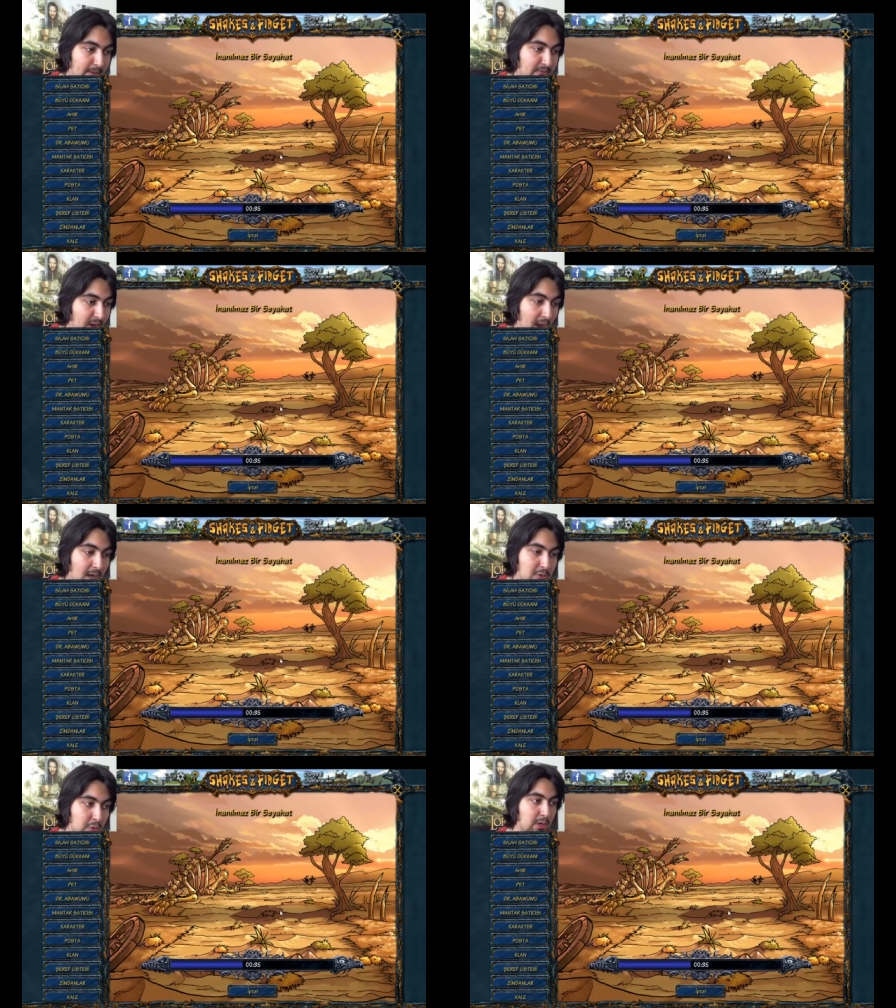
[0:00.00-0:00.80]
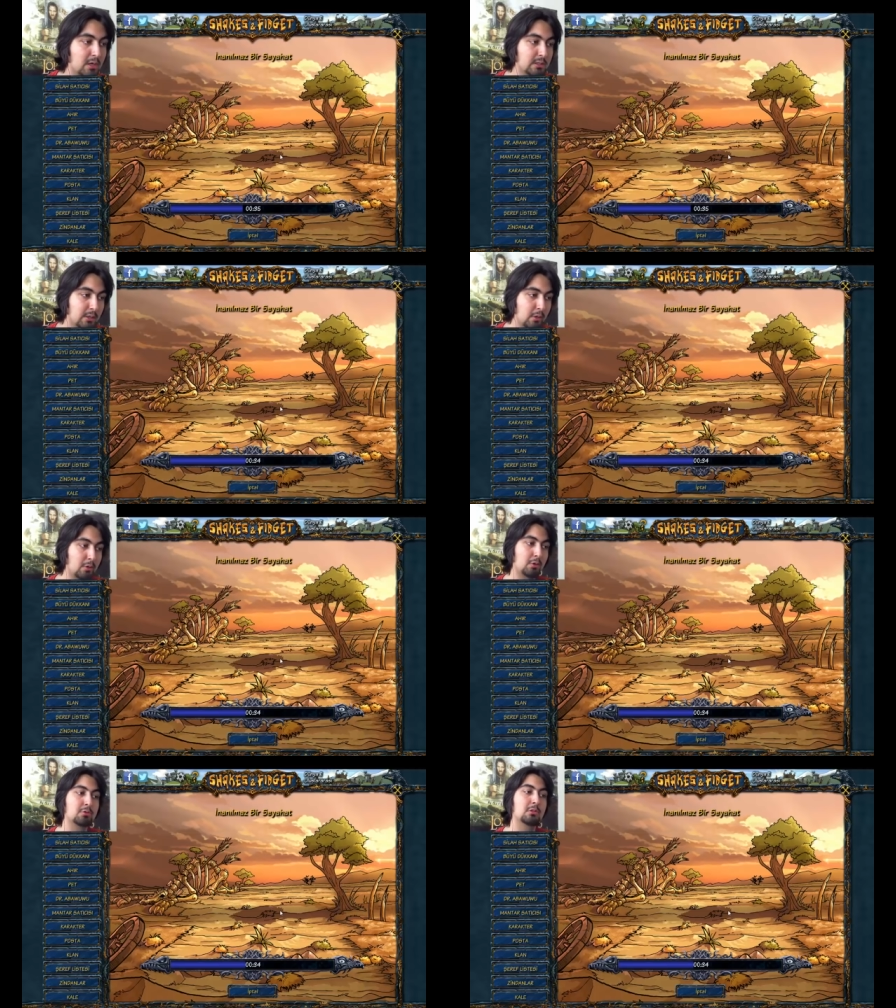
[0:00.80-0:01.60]
Bayağı çok yakından
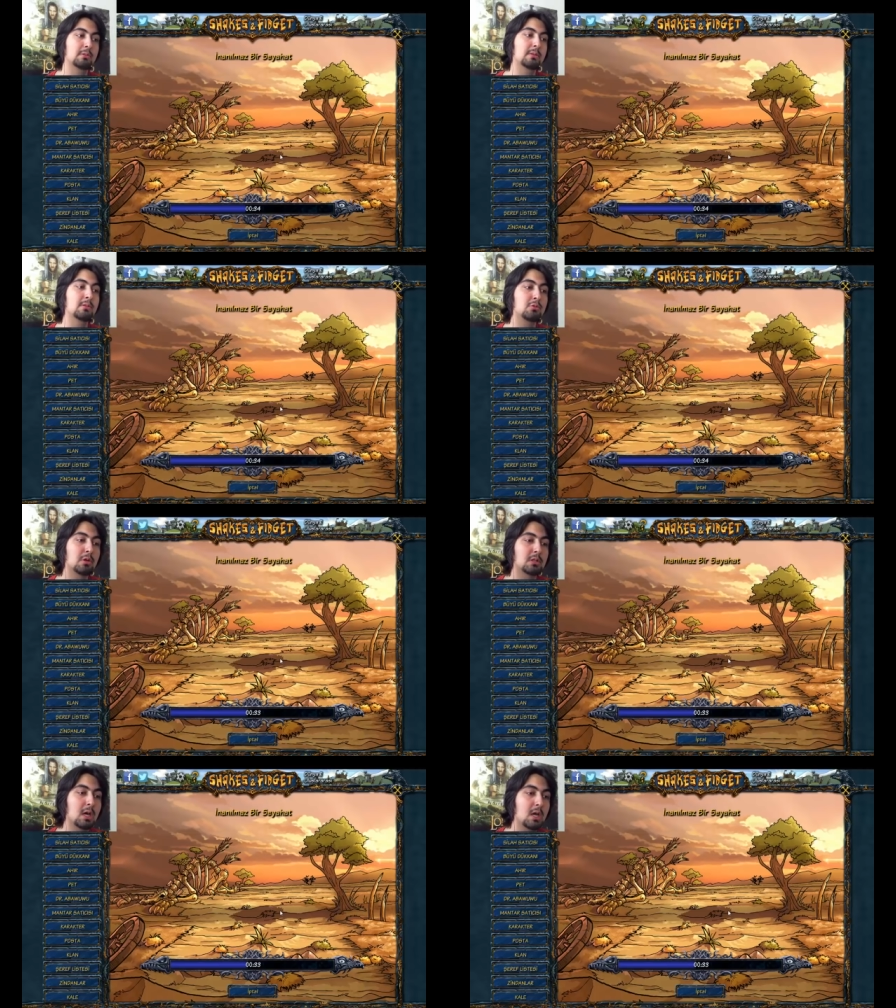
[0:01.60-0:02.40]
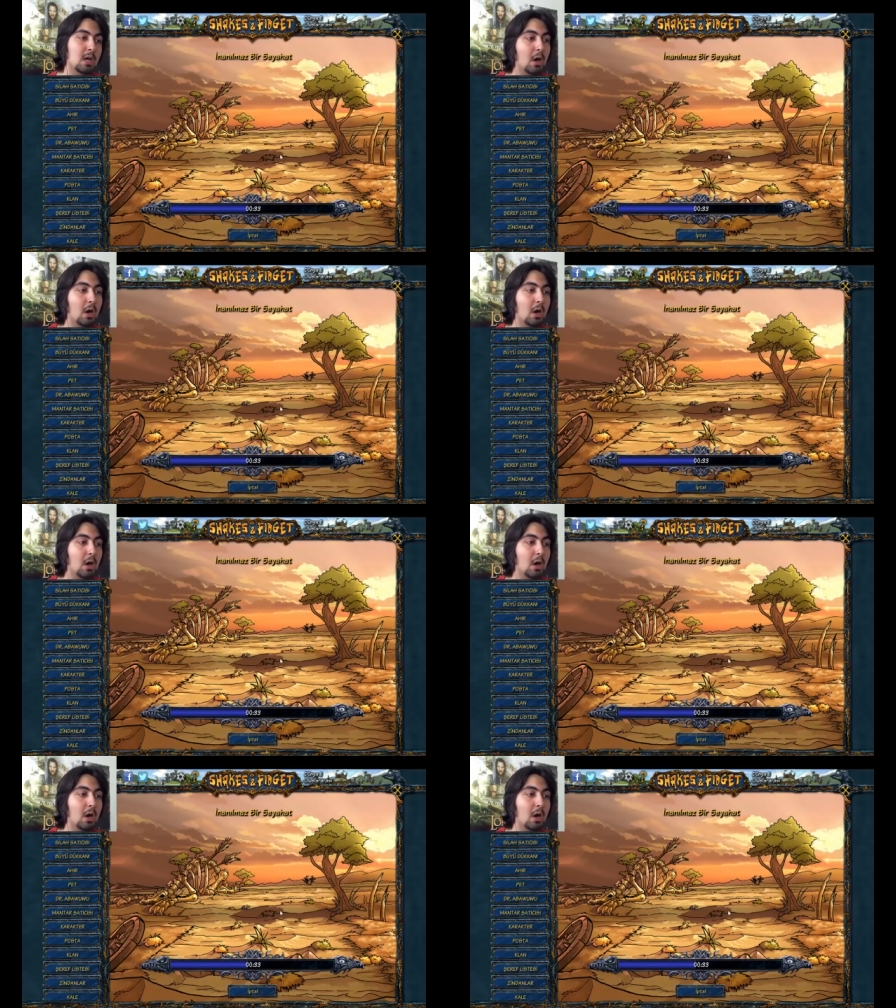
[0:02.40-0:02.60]
görüyoruz olabiliriz şu anda.